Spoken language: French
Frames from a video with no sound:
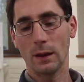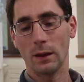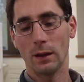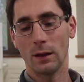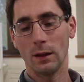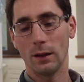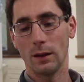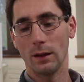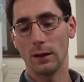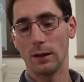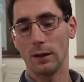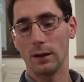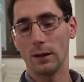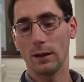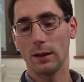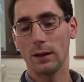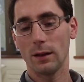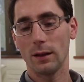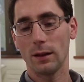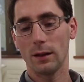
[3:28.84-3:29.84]
et,
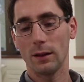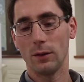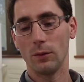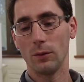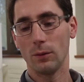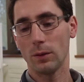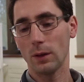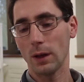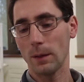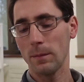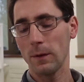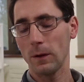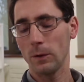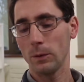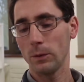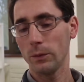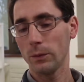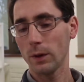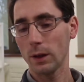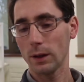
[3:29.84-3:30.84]
donc,
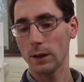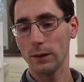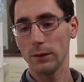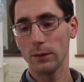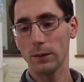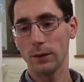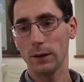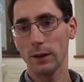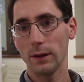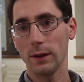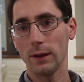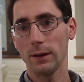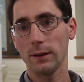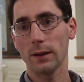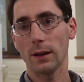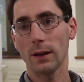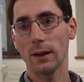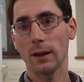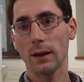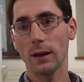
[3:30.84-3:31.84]
une fois que la société
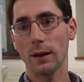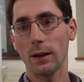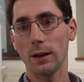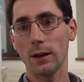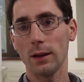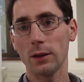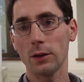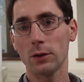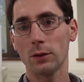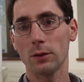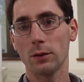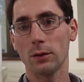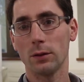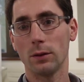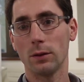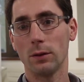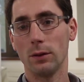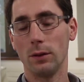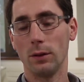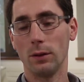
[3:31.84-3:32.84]
sera créée,
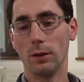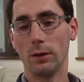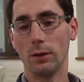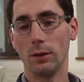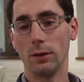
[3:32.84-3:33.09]
je,